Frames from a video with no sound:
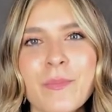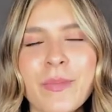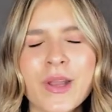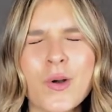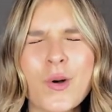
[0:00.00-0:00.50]

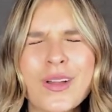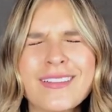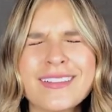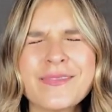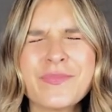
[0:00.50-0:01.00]
Pero
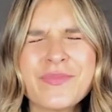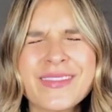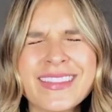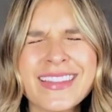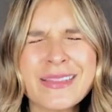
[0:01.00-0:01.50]

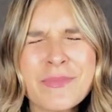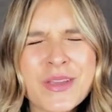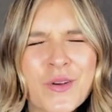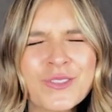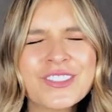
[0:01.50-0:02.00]

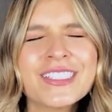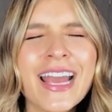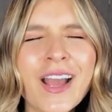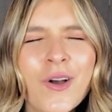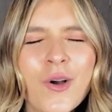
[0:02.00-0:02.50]
mi
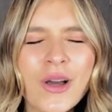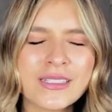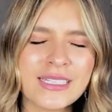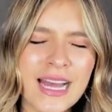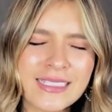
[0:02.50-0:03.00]
consejo,
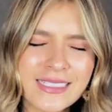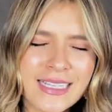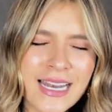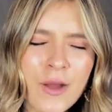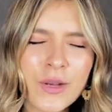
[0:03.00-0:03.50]
así
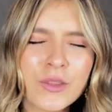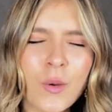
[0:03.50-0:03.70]
de Laura